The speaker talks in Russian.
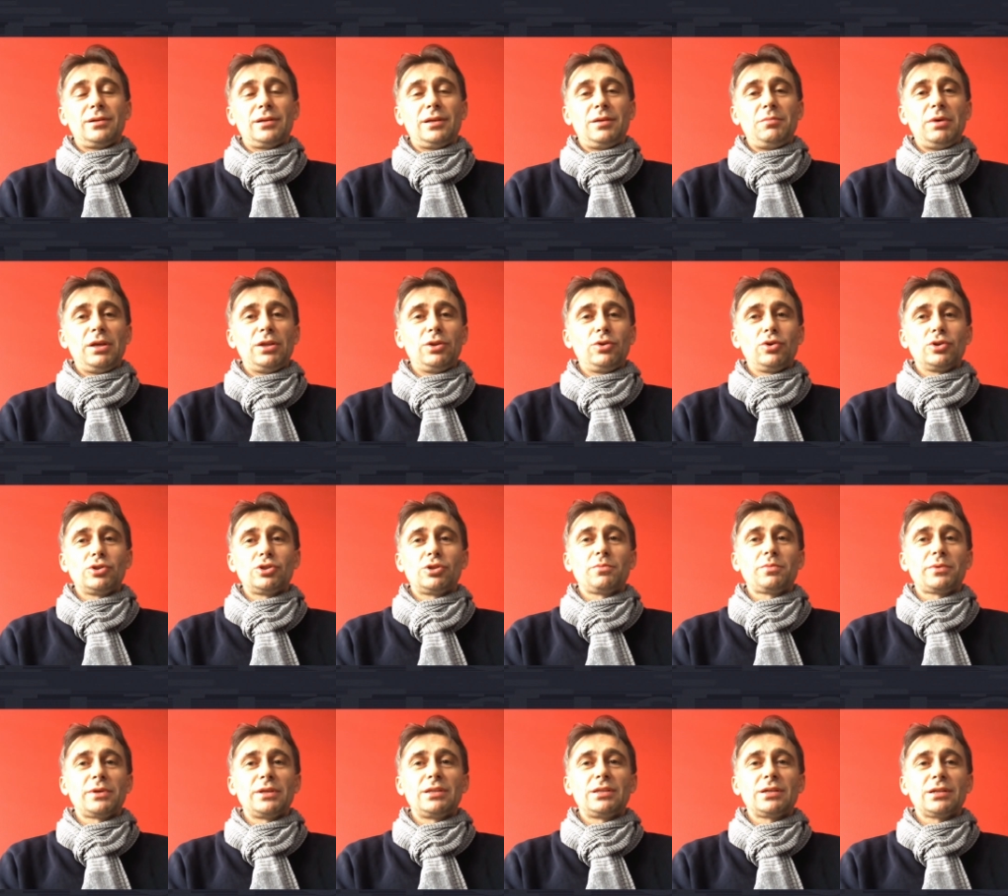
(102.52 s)
иметь
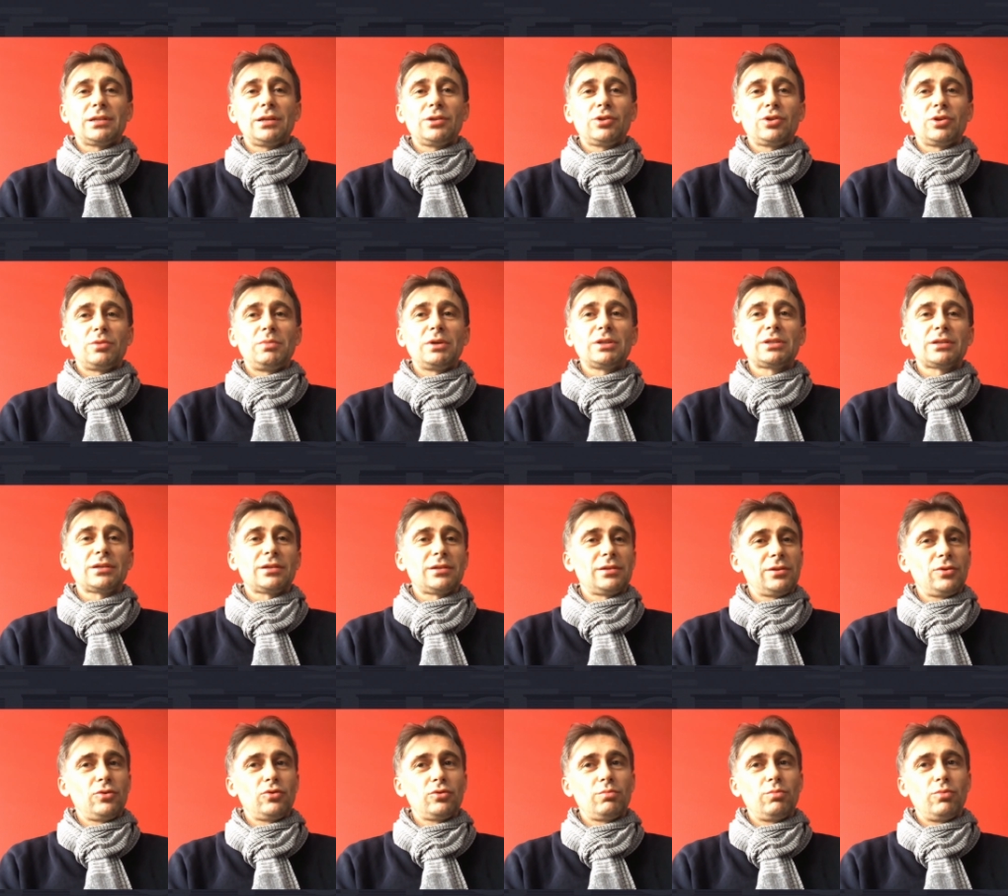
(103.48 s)
доступ к интернету, иметь
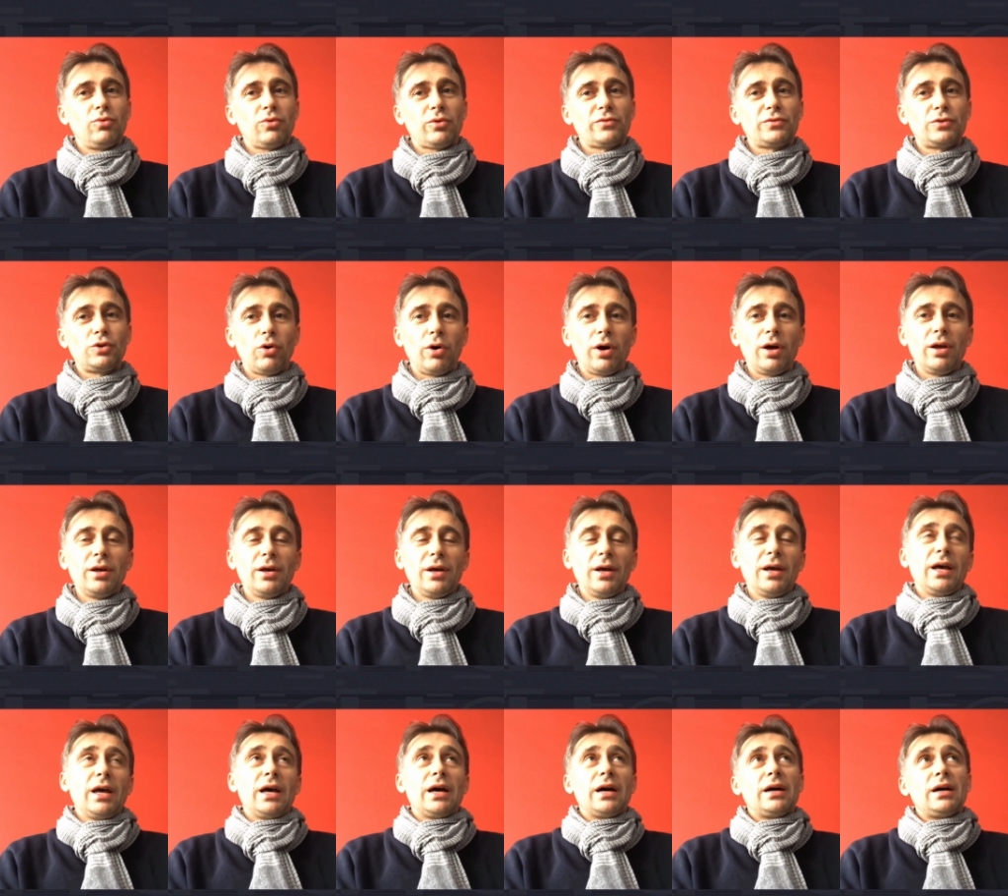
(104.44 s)
ноутбук. Все.
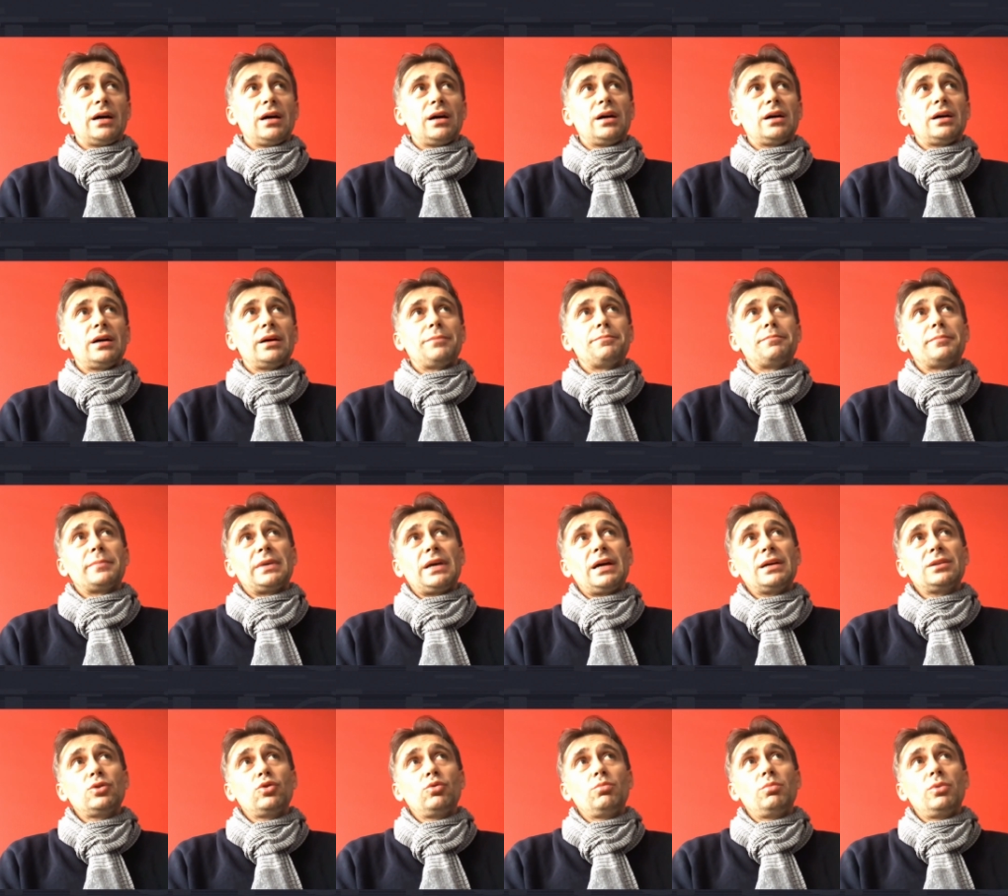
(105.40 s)

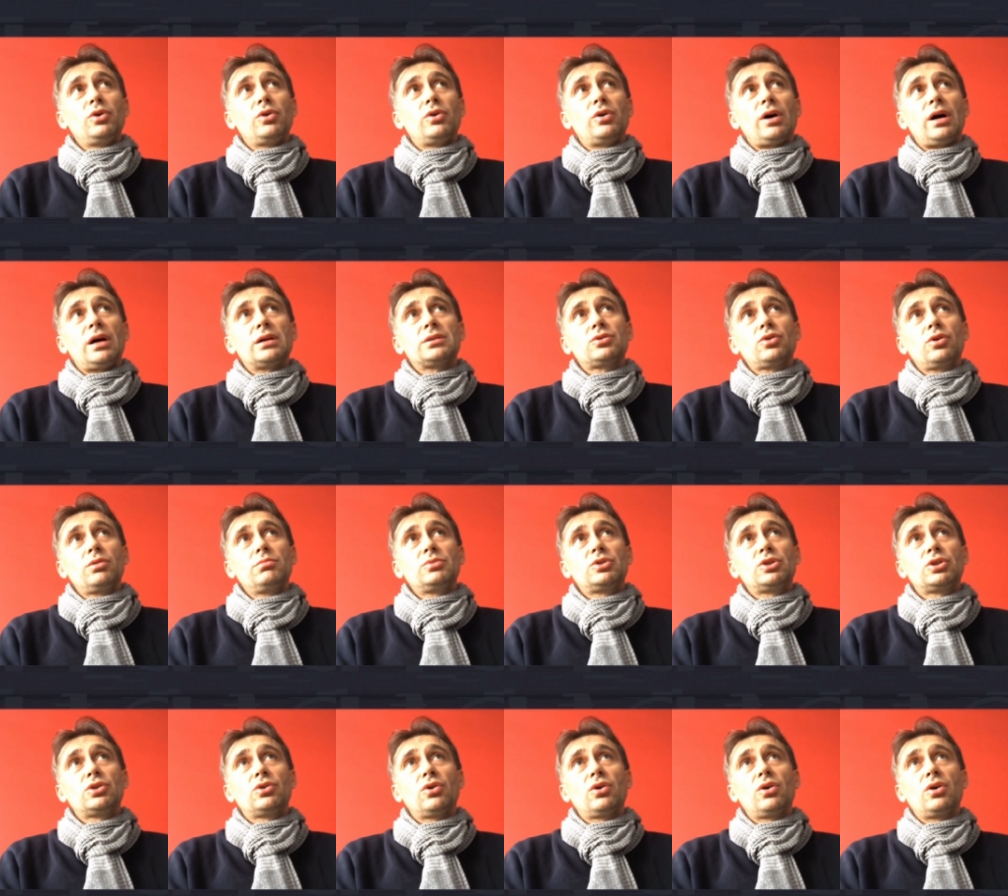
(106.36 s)
Я думаю о том,
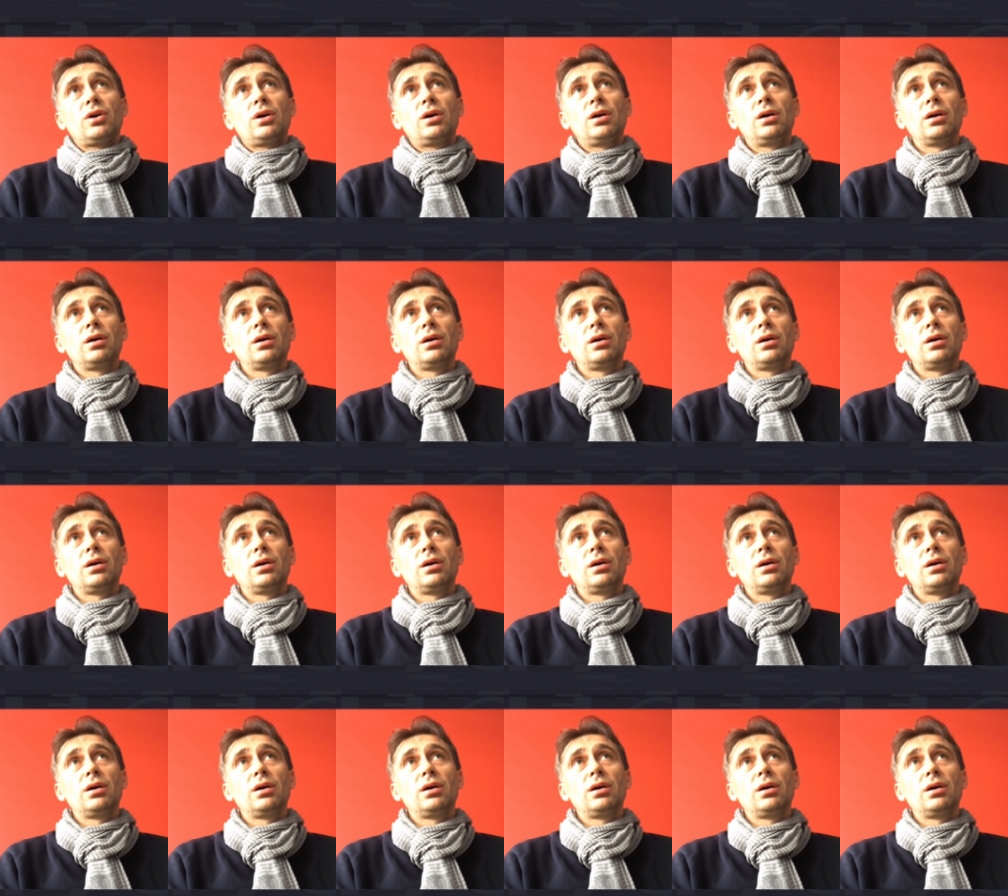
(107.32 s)
что